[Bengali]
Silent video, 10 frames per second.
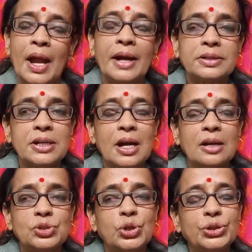একটা
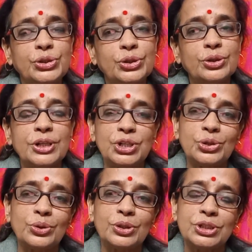ছোট্ট
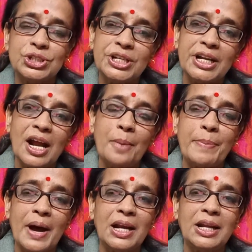কিশোর ছেঁড়া
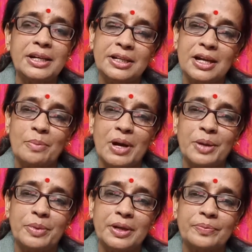পালে ডিঙা
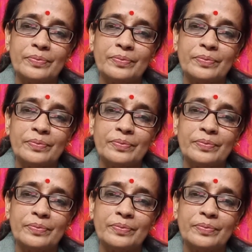বাইবে